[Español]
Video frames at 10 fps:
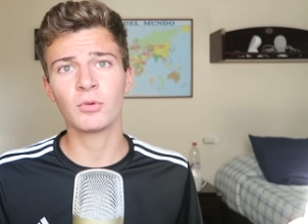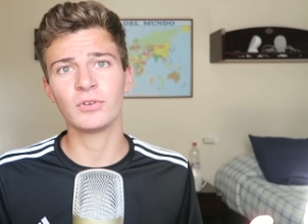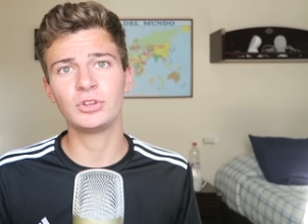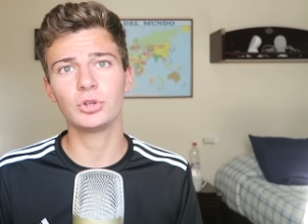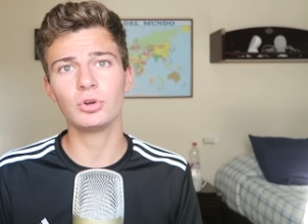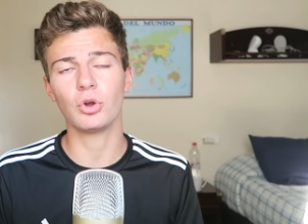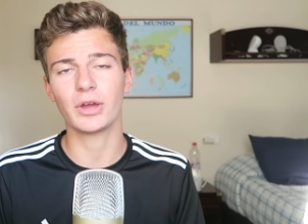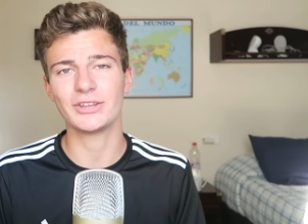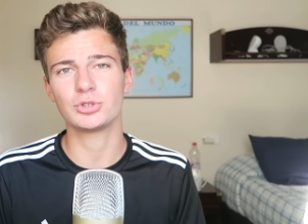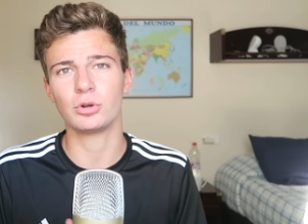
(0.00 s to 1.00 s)
visto lo
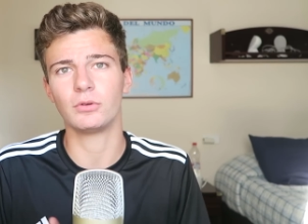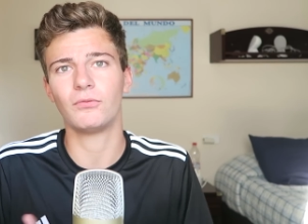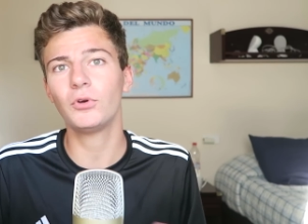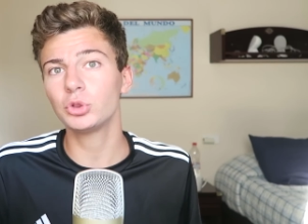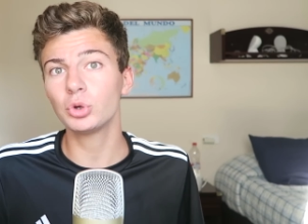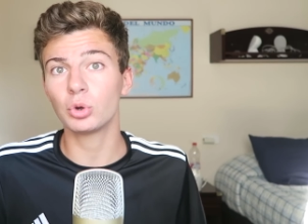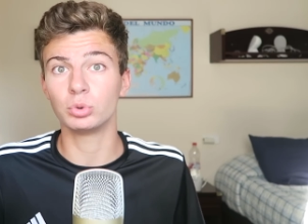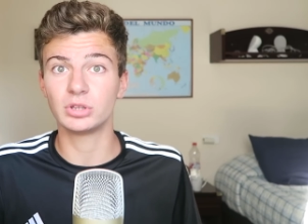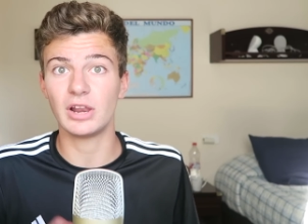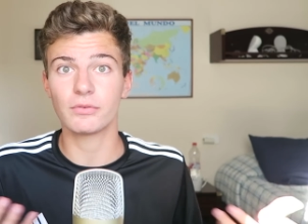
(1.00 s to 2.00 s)
que son fotos
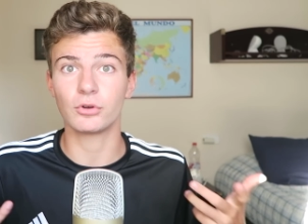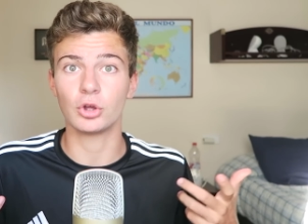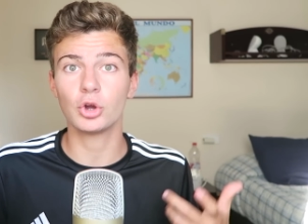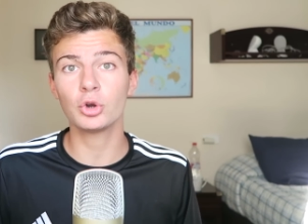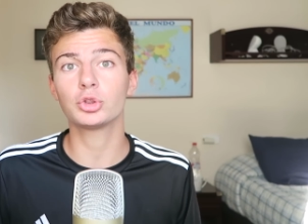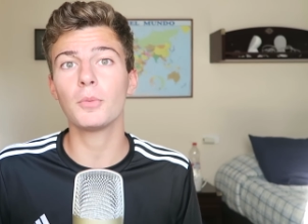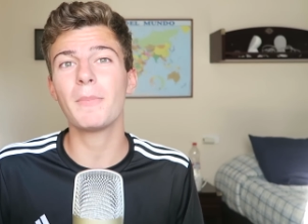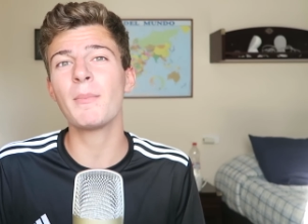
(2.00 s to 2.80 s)
con un teléfono y con otros.